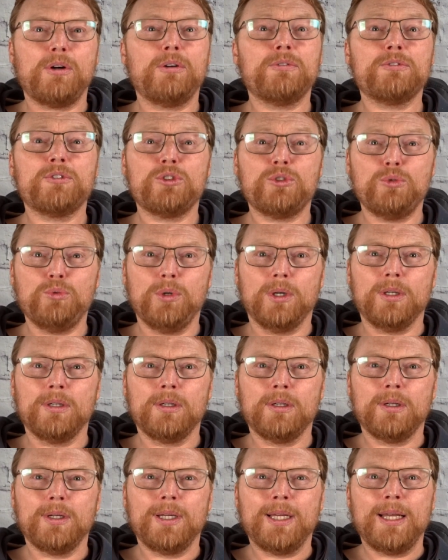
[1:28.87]
oft stur.
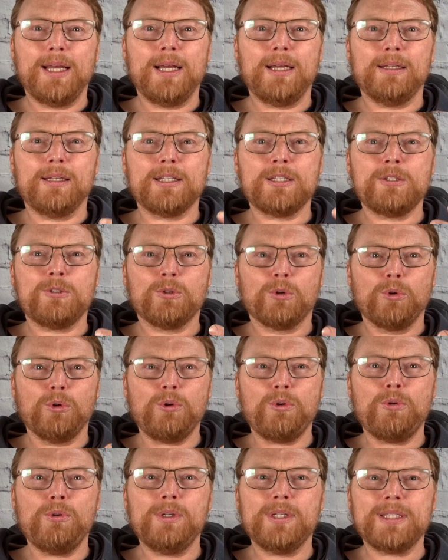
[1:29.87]
Das
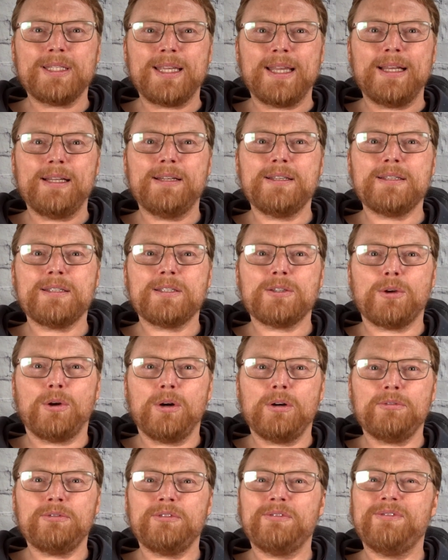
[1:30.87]
Zurückholen des Geldes ist
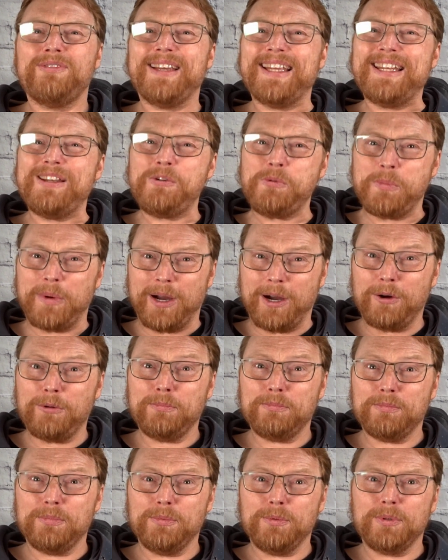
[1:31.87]
oft, wenn
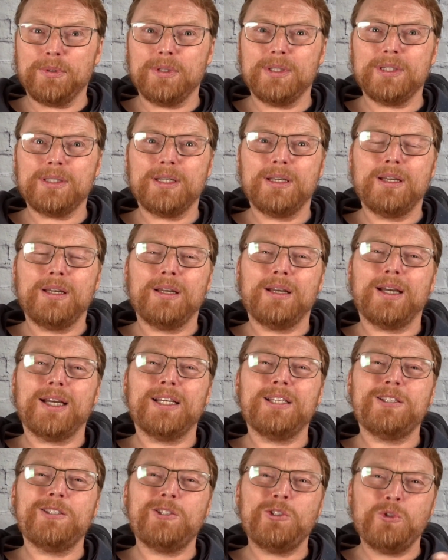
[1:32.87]
überhaupt möglich,
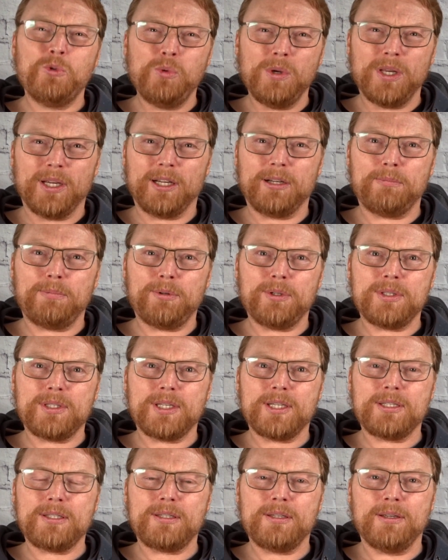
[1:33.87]
ein zu langer
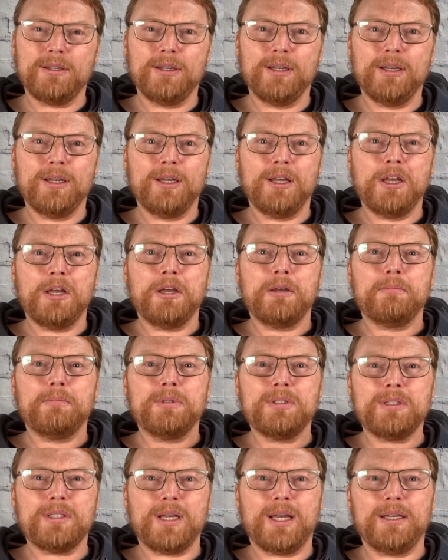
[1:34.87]
Prozess.
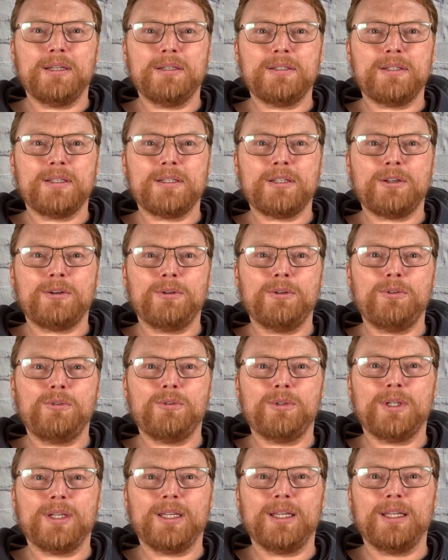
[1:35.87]
Bis dahin ist das Konto der